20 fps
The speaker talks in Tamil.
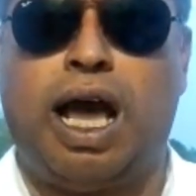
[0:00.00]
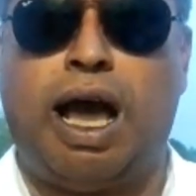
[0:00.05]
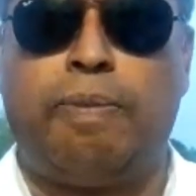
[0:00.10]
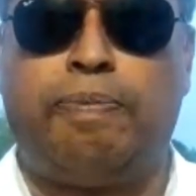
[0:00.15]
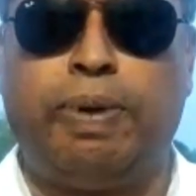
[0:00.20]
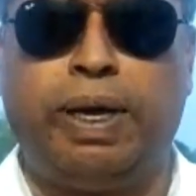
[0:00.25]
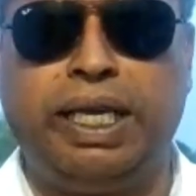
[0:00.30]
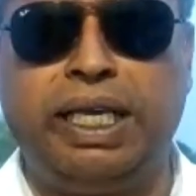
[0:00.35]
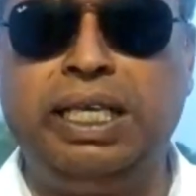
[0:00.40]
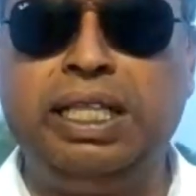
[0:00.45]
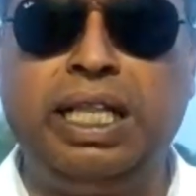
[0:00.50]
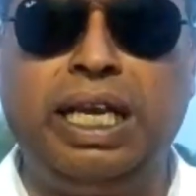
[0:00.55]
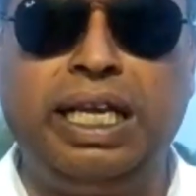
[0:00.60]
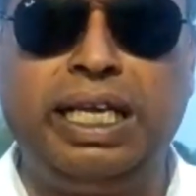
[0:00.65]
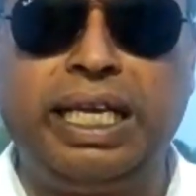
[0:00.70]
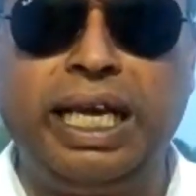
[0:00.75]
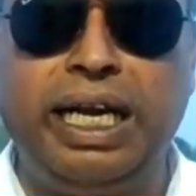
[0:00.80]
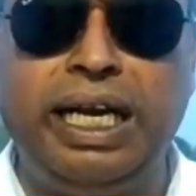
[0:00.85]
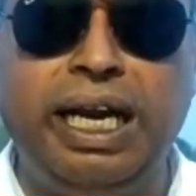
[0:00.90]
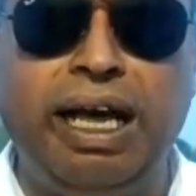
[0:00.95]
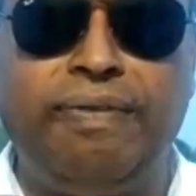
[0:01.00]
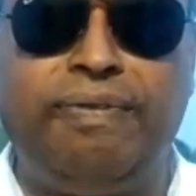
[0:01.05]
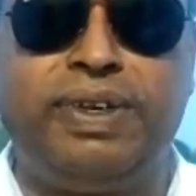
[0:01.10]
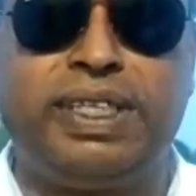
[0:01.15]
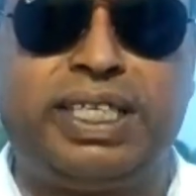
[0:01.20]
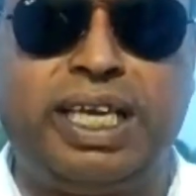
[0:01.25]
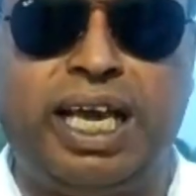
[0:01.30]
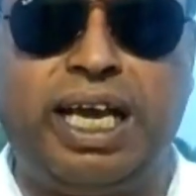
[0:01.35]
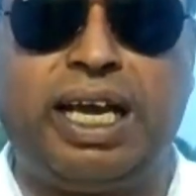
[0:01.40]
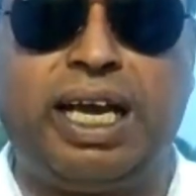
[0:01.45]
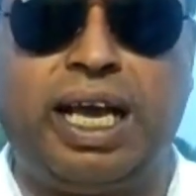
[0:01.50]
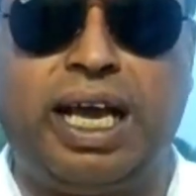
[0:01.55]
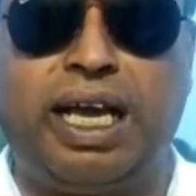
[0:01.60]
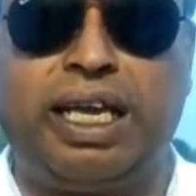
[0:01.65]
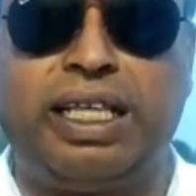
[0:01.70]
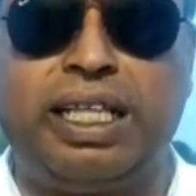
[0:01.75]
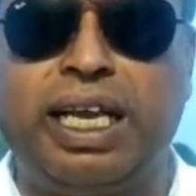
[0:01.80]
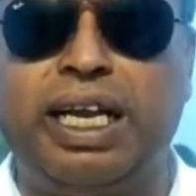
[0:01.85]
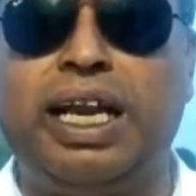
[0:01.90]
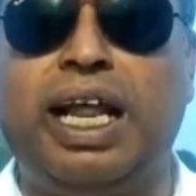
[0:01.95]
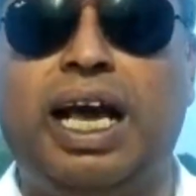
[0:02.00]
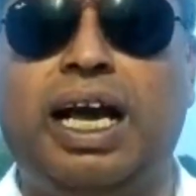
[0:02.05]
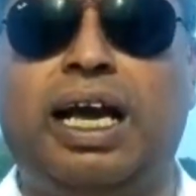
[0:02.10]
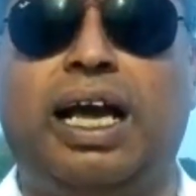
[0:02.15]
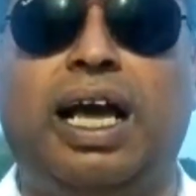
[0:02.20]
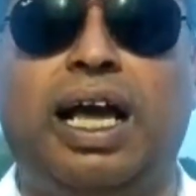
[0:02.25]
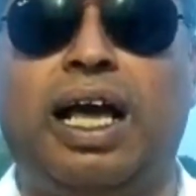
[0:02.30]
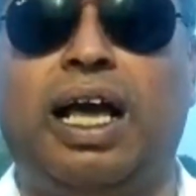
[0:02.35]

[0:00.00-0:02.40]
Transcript: அப்போ இதில் என்ன விஷயங்க என்னங்க